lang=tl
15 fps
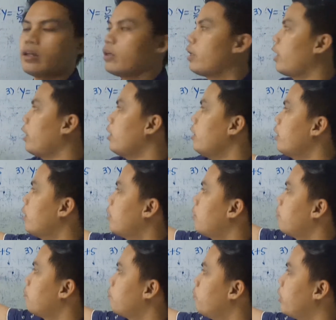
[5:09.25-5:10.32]
Okay?
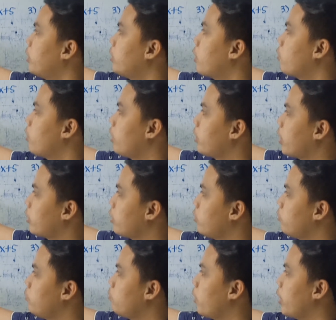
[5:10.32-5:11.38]
Big down lang
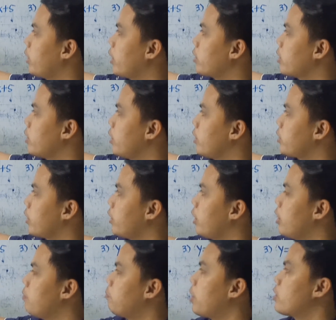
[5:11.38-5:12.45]
natin yung y kasi hindi siya
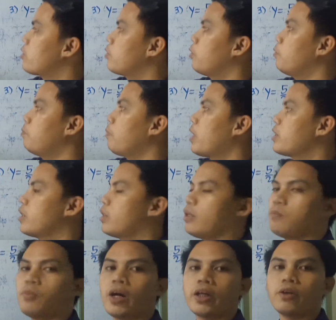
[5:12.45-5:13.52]
nilipat. So,
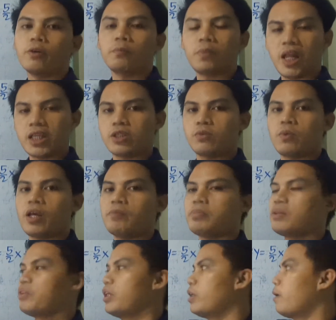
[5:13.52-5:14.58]
positive y or plus y
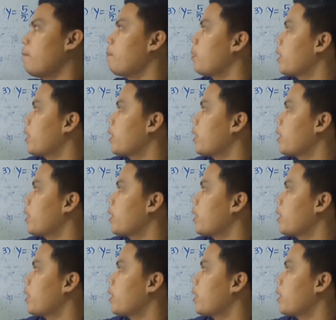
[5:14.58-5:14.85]
pa rin.